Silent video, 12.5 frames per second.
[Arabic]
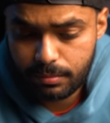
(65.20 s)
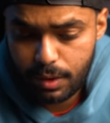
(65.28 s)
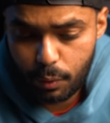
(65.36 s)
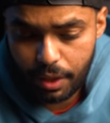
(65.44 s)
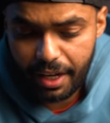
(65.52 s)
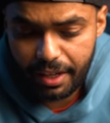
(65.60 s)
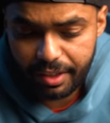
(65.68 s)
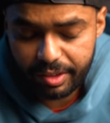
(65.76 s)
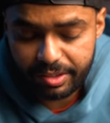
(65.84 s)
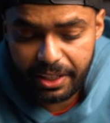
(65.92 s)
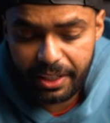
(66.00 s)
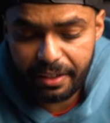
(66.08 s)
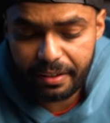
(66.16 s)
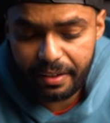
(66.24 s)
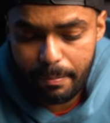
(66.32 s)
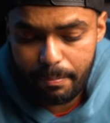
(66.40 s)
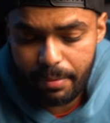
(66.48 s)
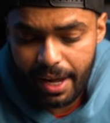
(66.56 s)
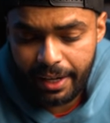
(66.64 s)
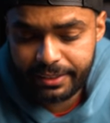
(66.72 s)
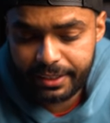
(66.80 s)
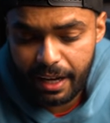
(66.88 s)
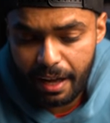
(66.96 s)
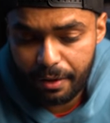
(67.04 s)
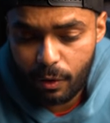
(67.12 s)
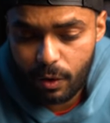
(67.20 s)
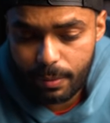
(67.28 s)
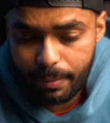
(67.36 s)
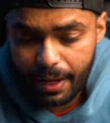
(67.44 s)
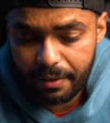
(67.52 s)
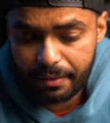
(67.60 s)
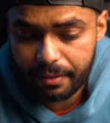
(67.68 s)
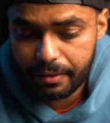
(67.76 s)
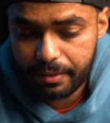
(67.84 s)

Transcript: اوكي قصدير لمبه احجار حول بعض